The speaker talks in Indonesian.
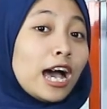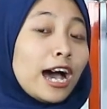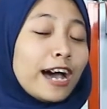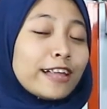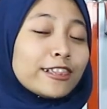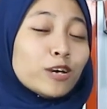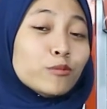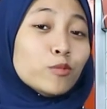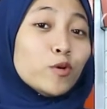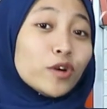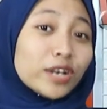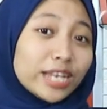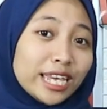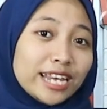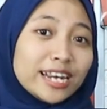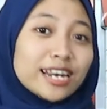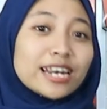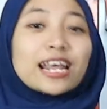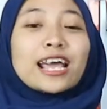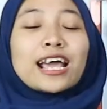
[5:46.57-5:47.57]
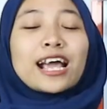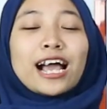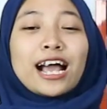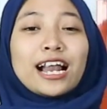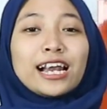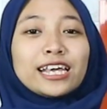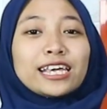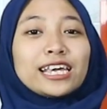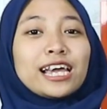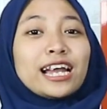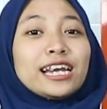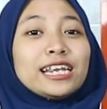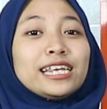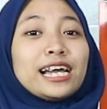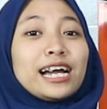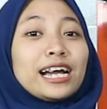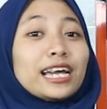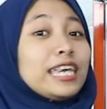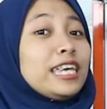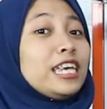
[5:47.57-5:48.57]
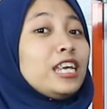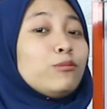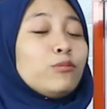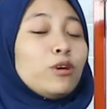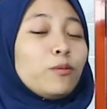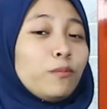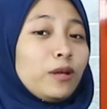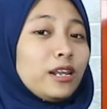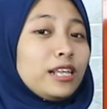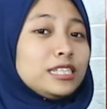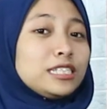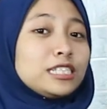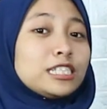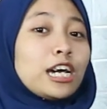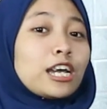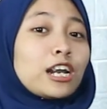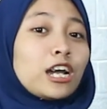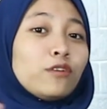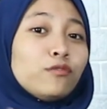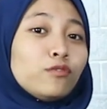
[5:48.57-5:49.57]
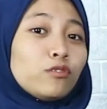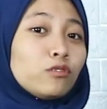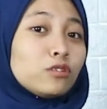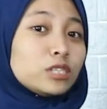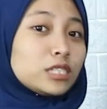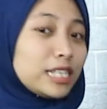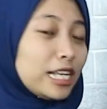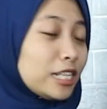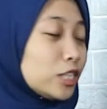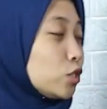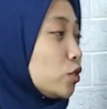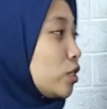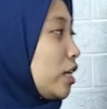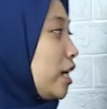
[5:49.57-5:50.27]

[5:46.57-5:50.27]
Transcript: Atau mungkin kalian yang ingin membeli secara full set